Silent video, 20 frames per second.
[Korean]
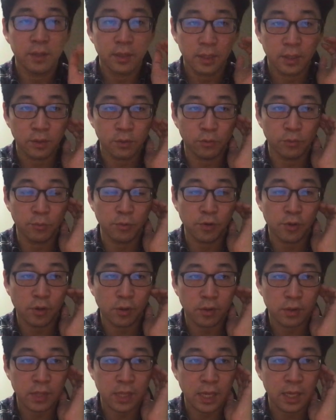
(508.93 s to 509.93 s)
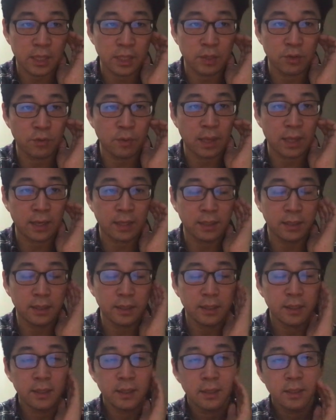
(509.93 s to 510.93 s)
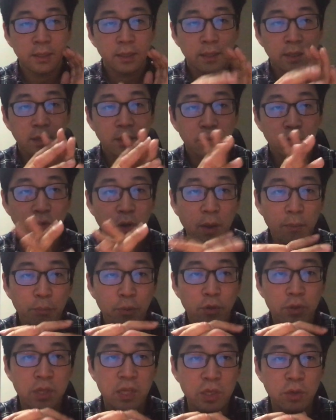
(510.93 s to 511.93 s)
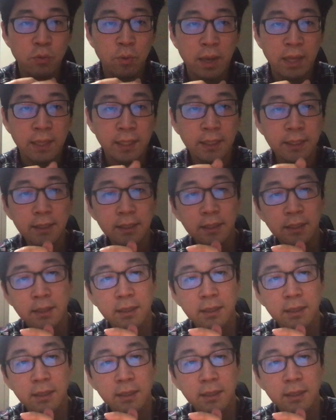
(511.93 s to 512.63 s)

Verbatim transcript: 이 우물정자 이후에는 샤 표시 이후에는